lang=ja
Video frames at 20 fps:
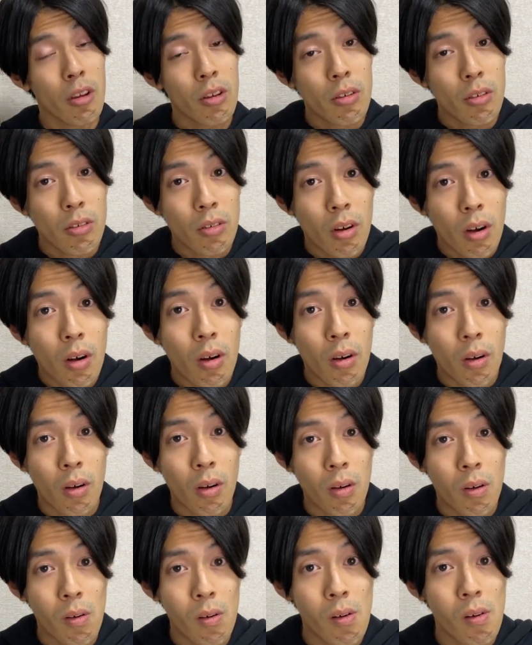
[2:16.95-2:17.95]
で、うん。
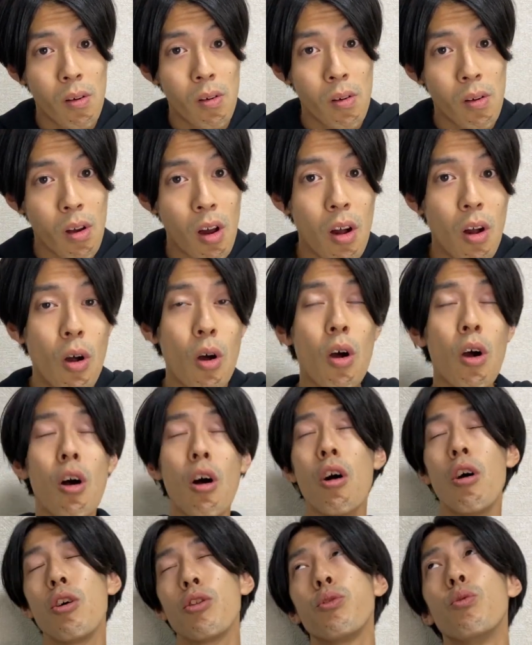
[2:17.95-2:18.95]
あ
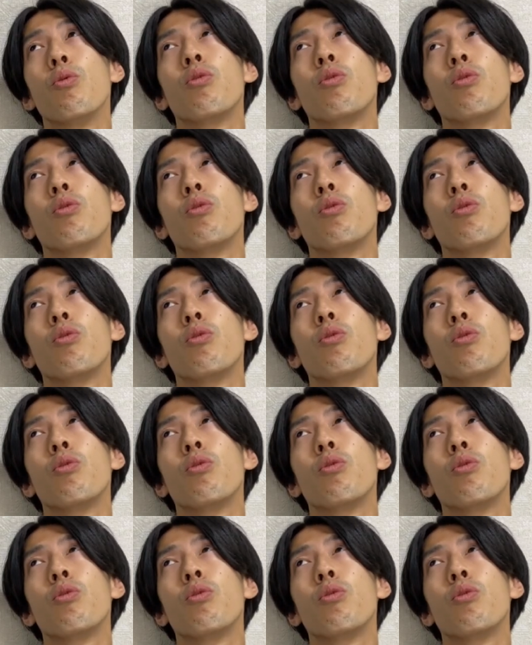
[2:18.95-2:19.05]
あ、